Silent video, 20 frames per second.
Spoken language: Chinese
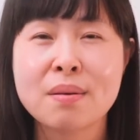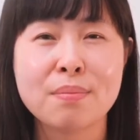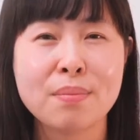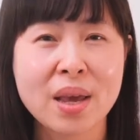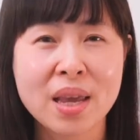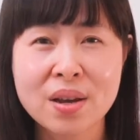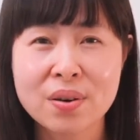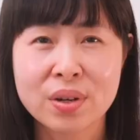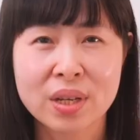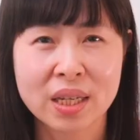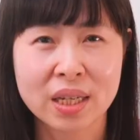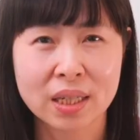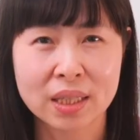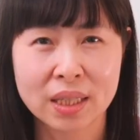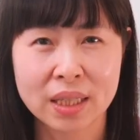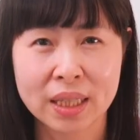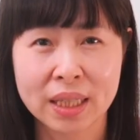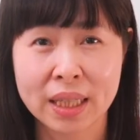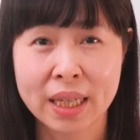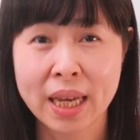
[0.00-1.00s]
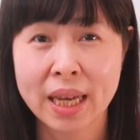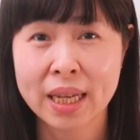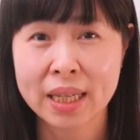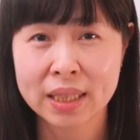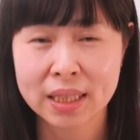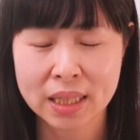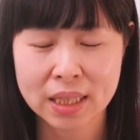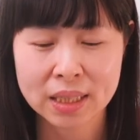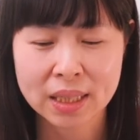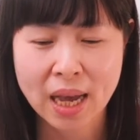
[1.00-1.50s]
没有一个人可
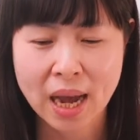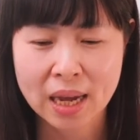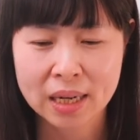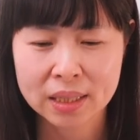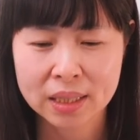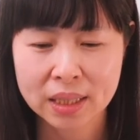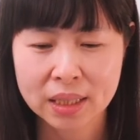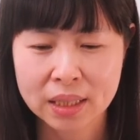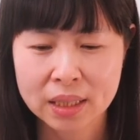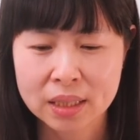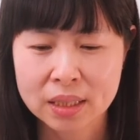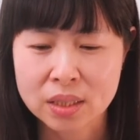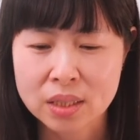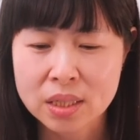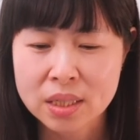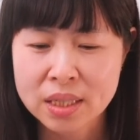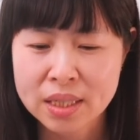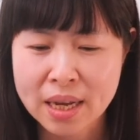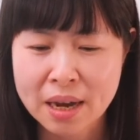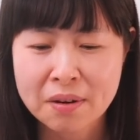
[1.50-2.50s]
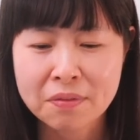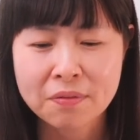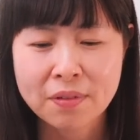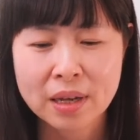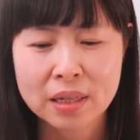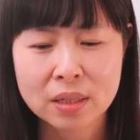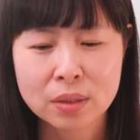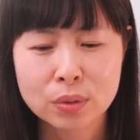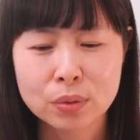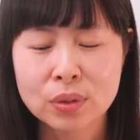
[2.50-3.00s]
以抵挡你；可是相
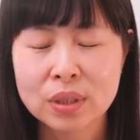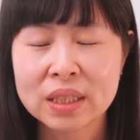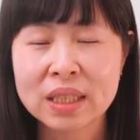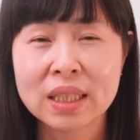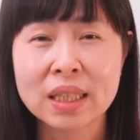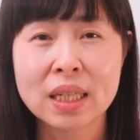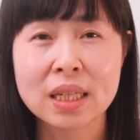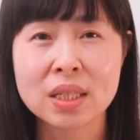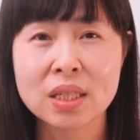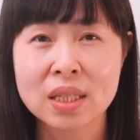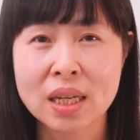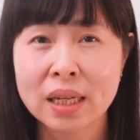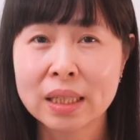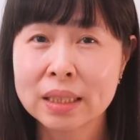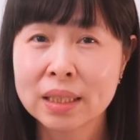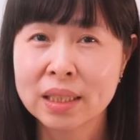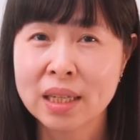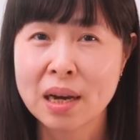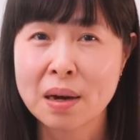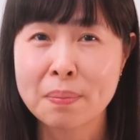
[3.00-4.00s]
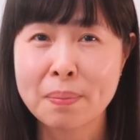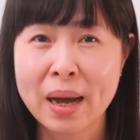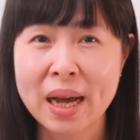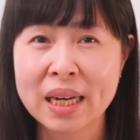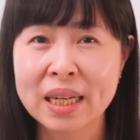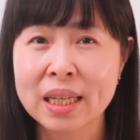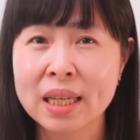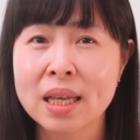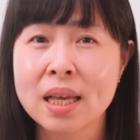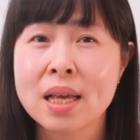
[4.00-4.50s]
反的，如果今天上帝要
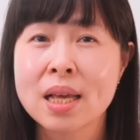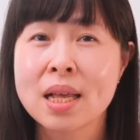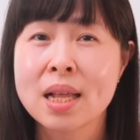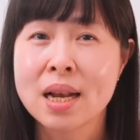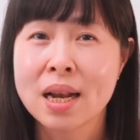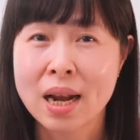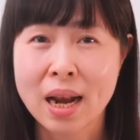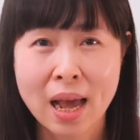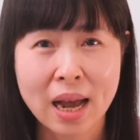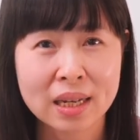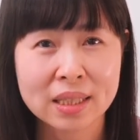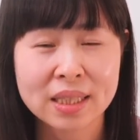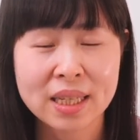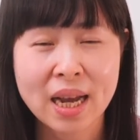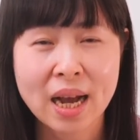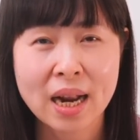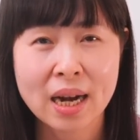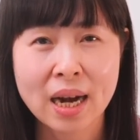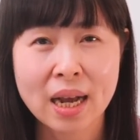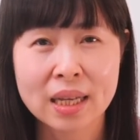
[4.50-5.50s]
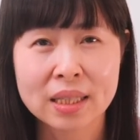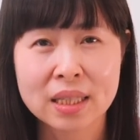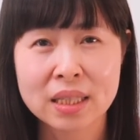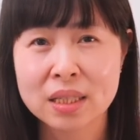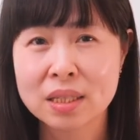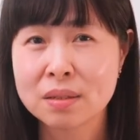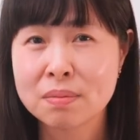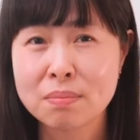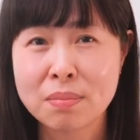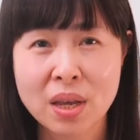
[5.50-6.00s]
把你拉下来，
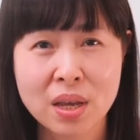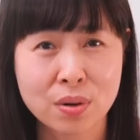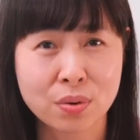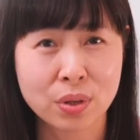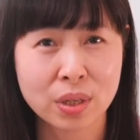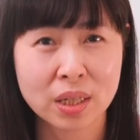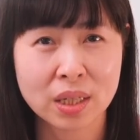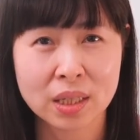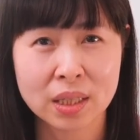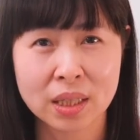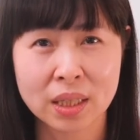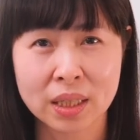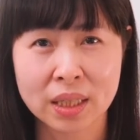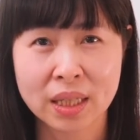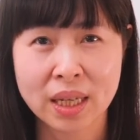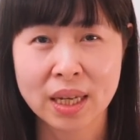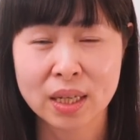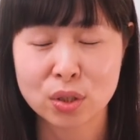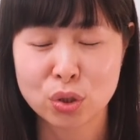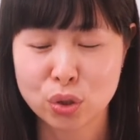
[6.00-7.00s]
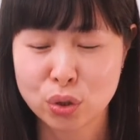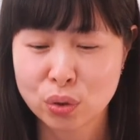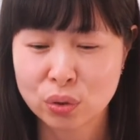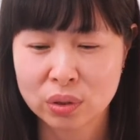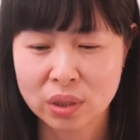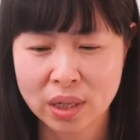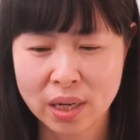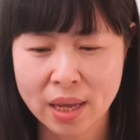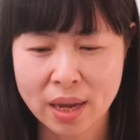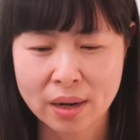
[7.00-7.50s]
其实没有一个人可以
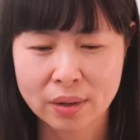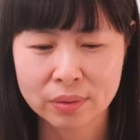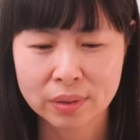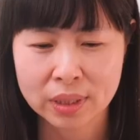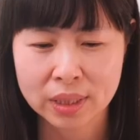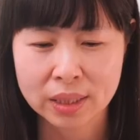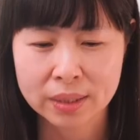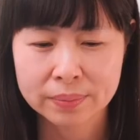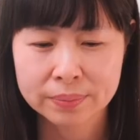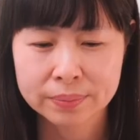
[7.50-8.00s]
救得了你。